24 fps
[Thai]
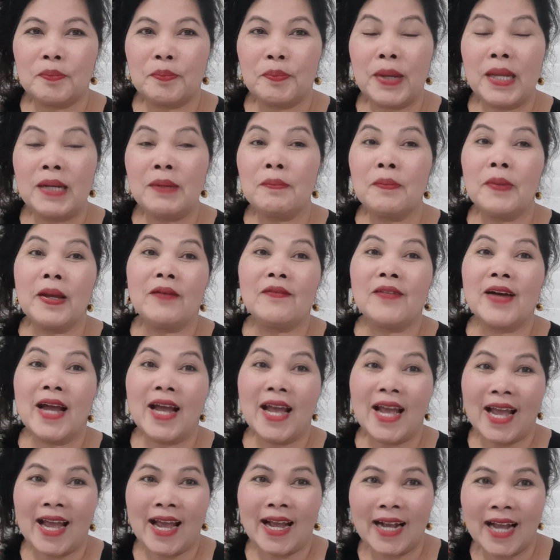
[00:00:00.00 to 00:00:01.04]
เป็นแบบว่า
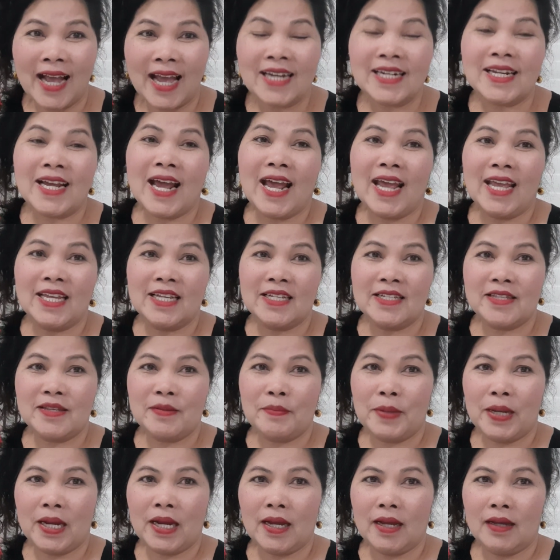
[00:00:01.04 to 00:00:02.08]
หางานงานอย่างสิ
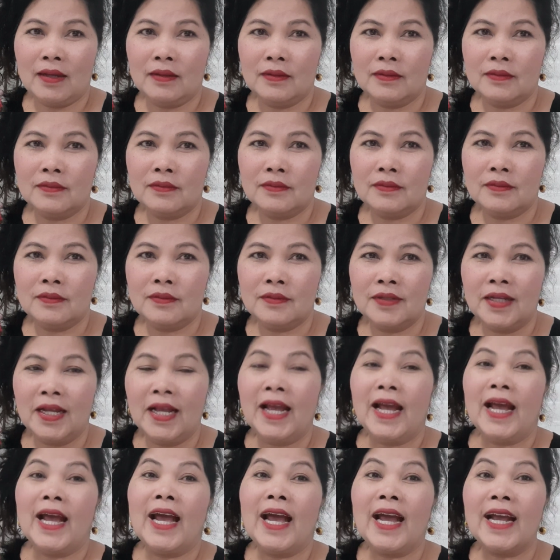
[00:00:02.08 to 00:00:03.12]
ไหมคะ
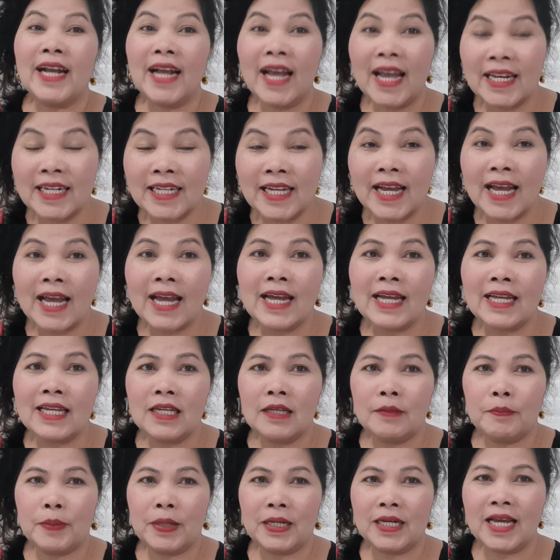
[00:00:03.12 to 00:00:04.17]
หางานงาน
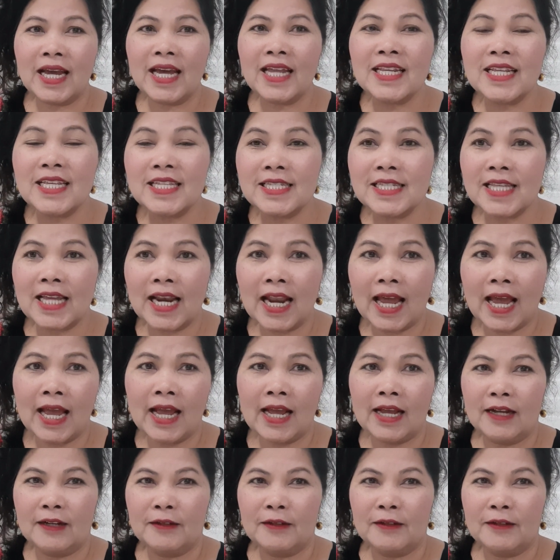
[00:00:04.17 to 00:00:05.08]
เป็นงานอิสระ